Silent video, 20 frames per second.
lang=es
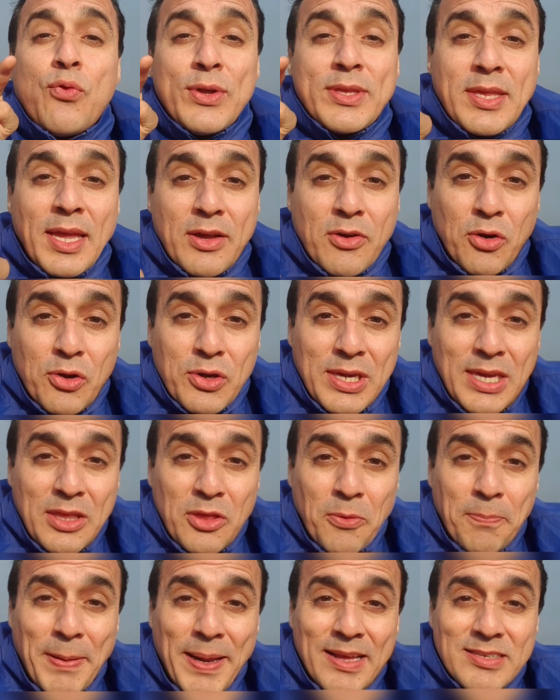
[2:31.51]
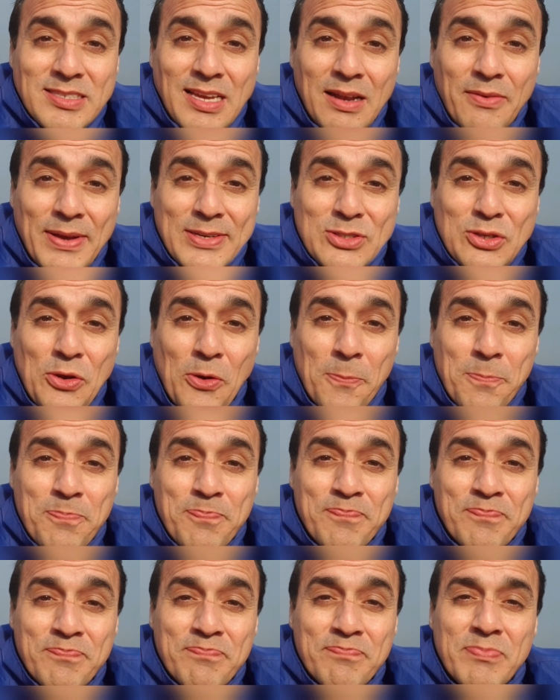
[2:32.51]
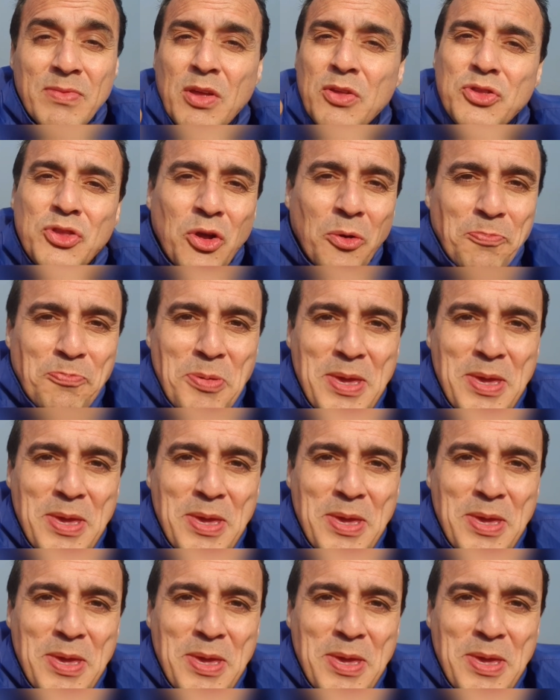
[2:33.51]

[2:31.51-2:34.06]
Fuiste escogido para salvación no